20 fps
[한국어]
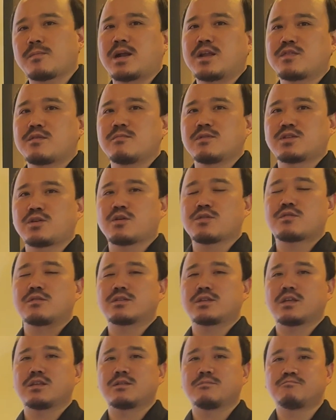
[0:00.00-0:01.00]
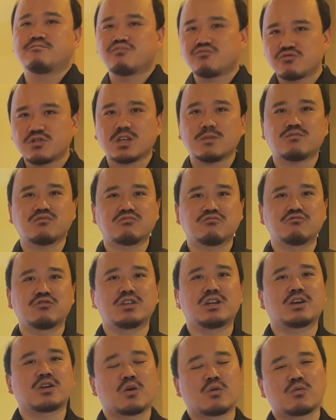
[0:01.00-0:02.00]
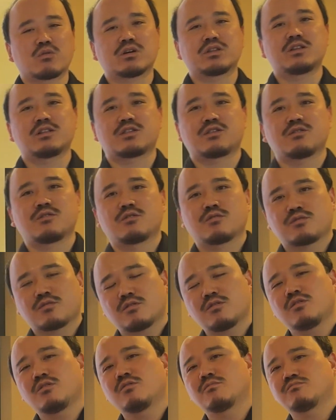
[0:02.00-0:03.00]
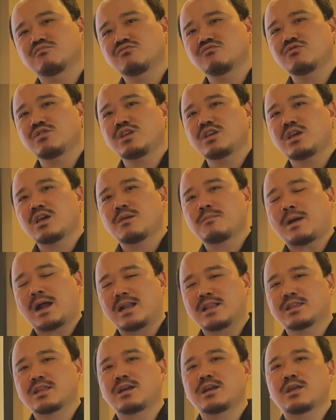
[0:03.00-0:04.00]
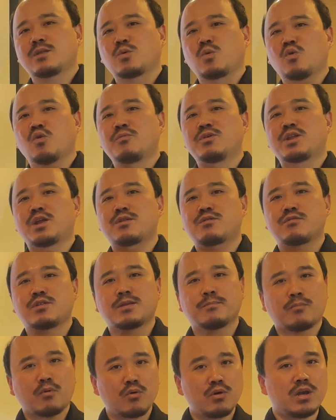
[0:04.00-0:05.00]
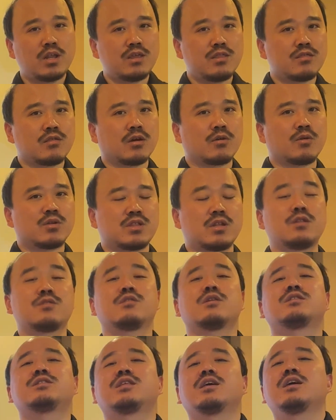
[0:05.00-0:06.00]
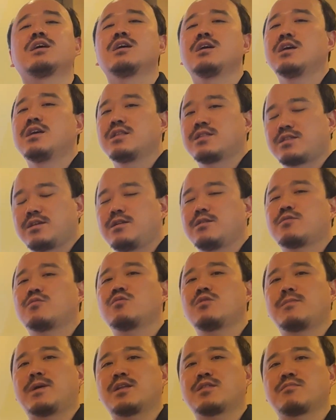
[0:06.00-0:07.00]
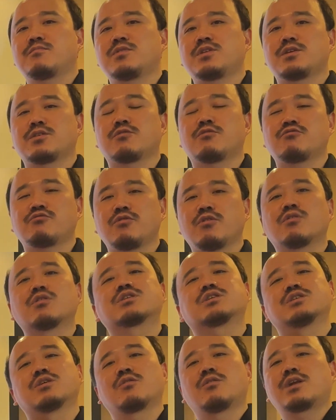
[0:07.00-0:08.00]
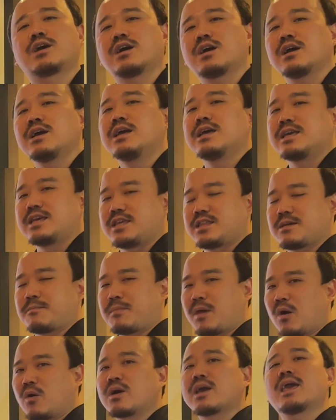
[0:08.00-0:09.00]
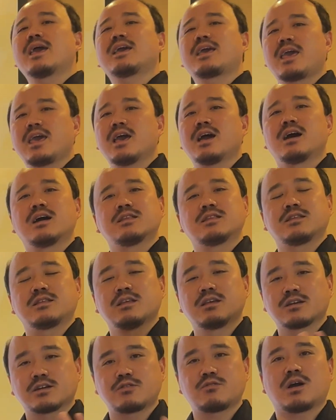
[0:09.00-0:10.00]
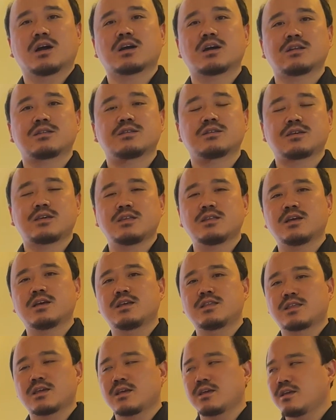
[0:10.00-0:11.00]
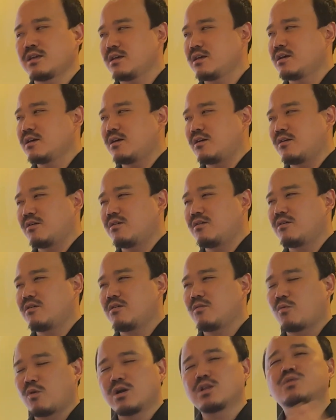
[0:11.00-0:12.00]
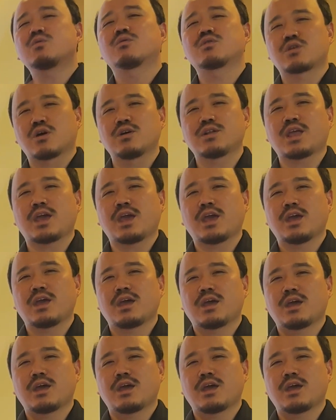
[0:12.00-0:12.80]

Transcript: 말씀을 드렸을 때는 뿌리 부분이랑 연관을 지어서 뿌리의 발달에 도움이 될 수 있는 폴리인산과 질산태 질소를 말씀드린 거고요. 그거랑 이제 병행해야 하는 그리고 아까 특히나 이제 어, 월동 전에